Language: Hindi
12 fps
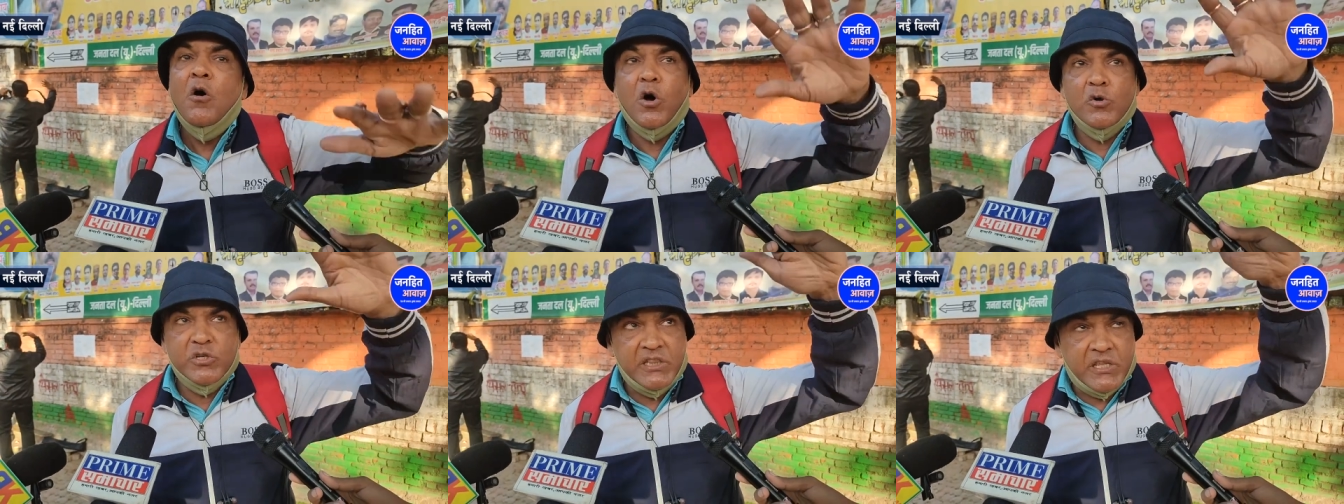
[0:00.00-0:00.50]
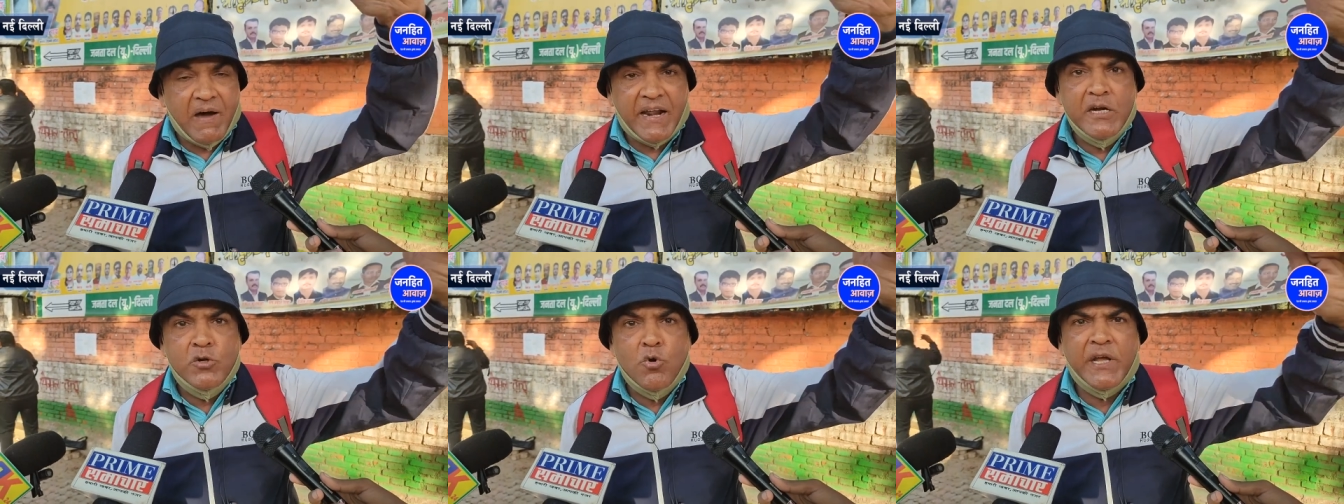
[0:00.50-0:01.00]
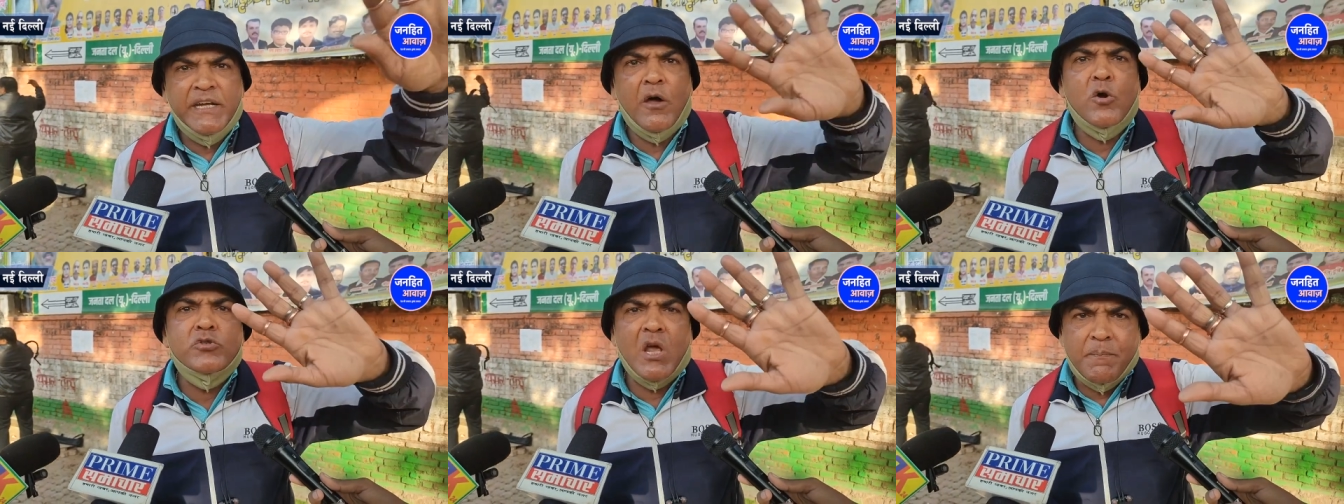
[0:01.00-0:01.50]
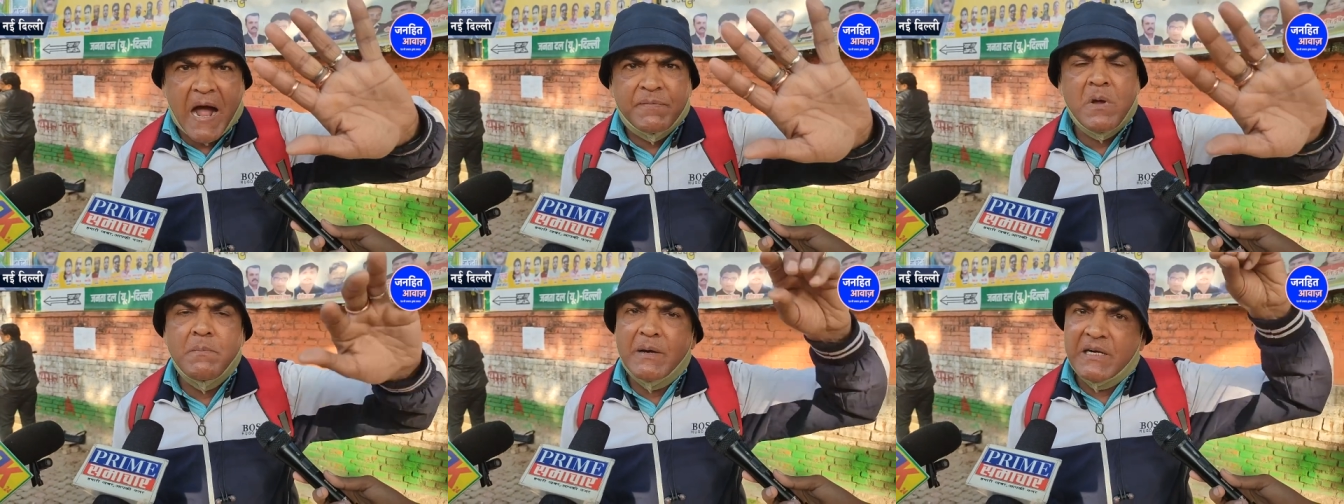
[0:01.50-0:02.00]
और उसकी दीवारें टूट गई और उसके बाद
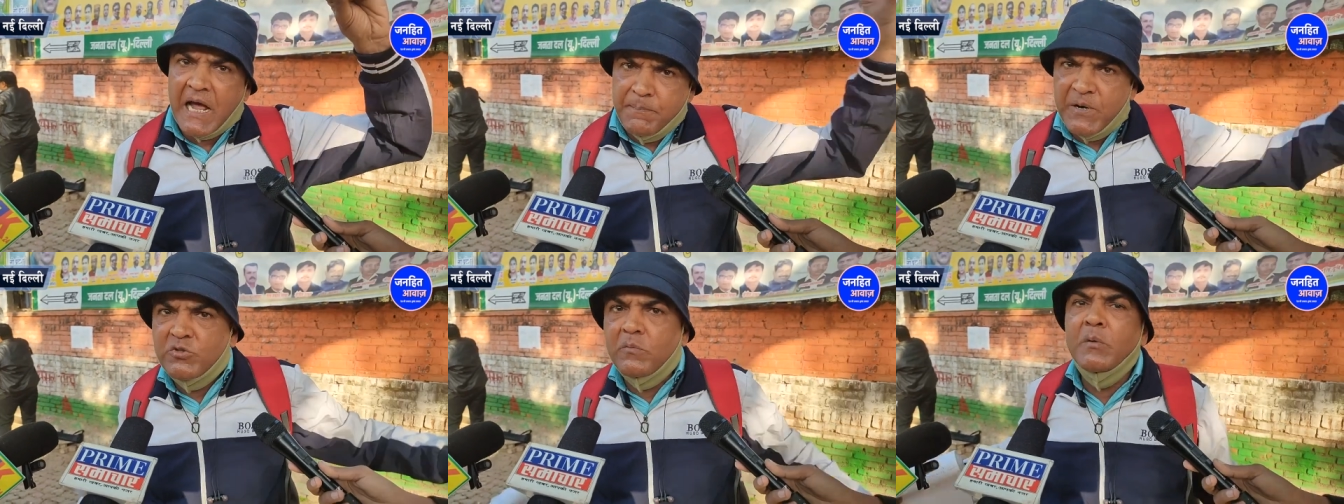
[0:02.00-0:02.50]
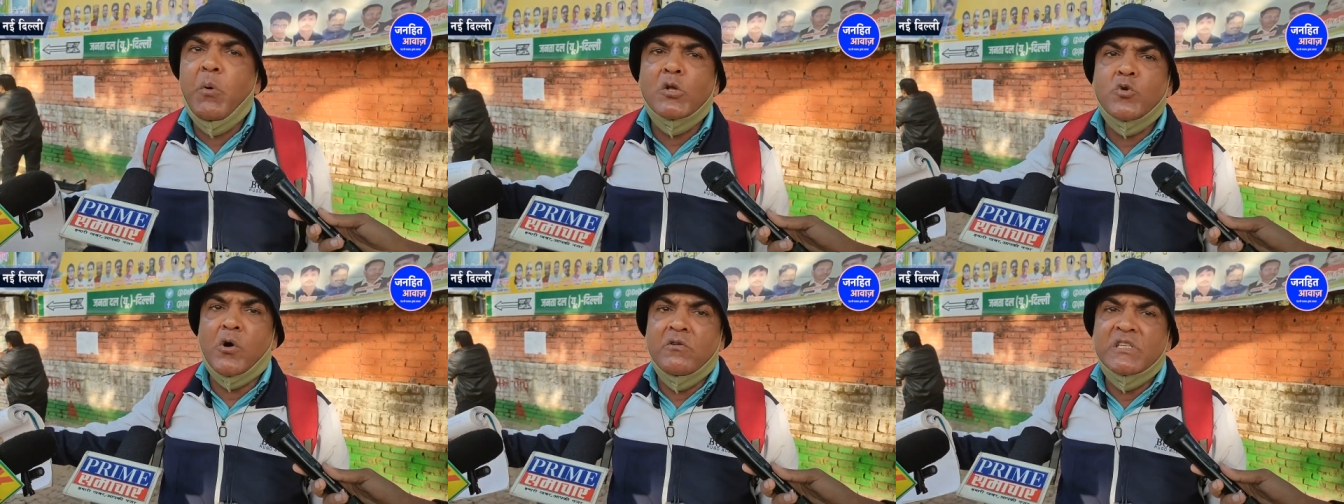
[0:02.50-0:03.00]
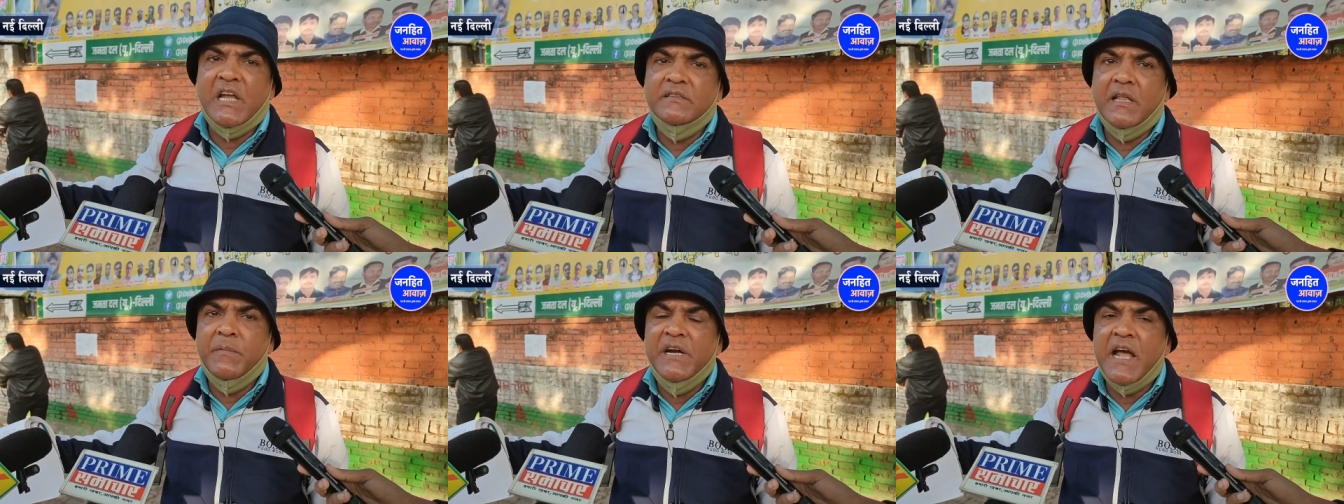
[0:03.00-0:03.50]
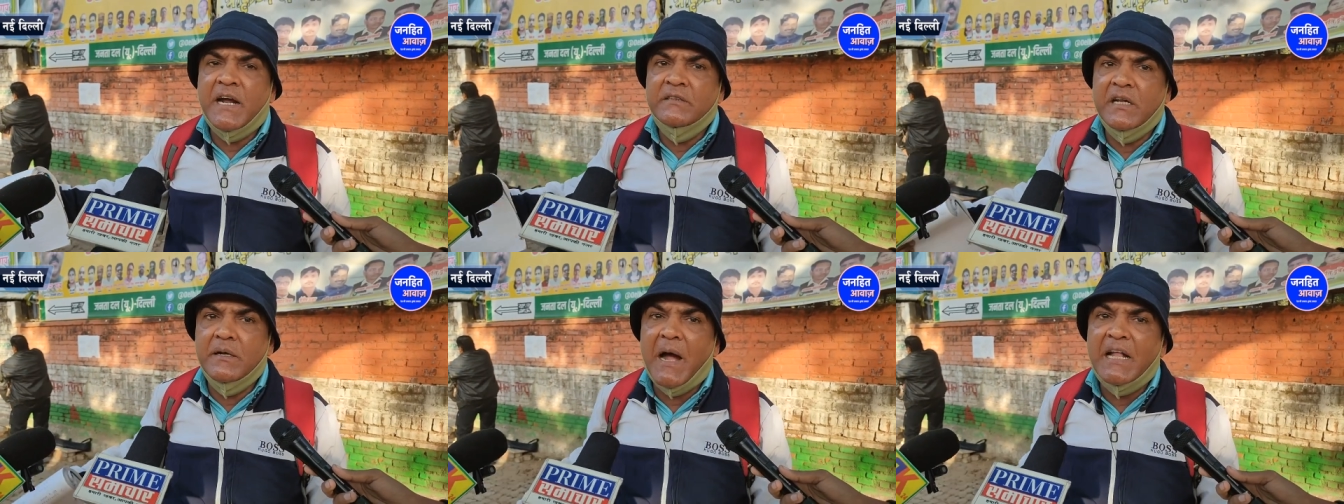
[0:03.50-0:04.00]
में मैं कल परसों भी बोल चुका हूँ इसके अंदर मीडिया के
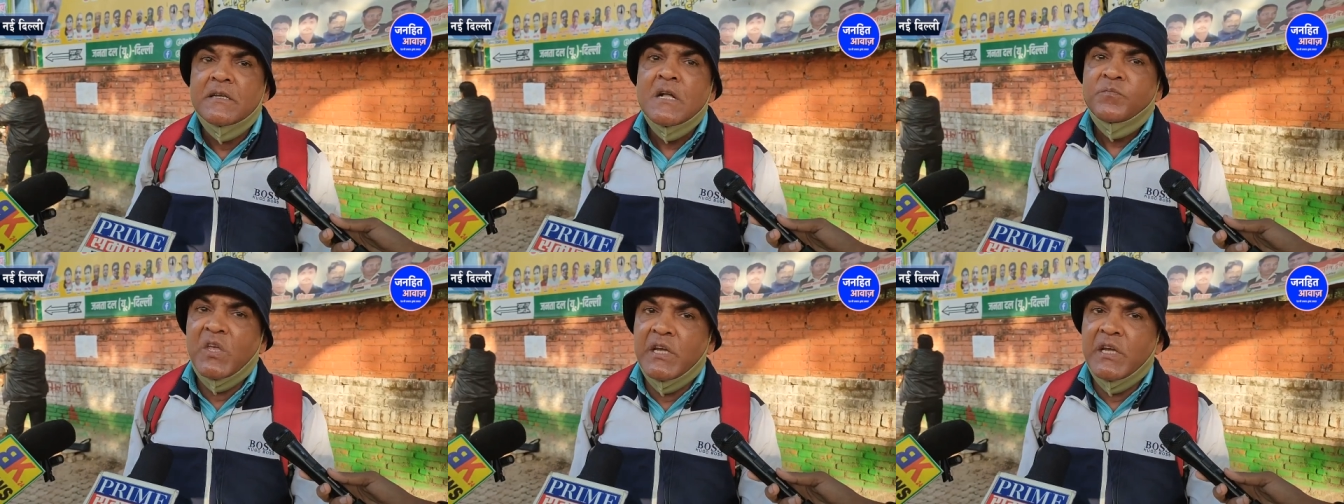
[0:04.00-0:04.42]
अंदर ये बात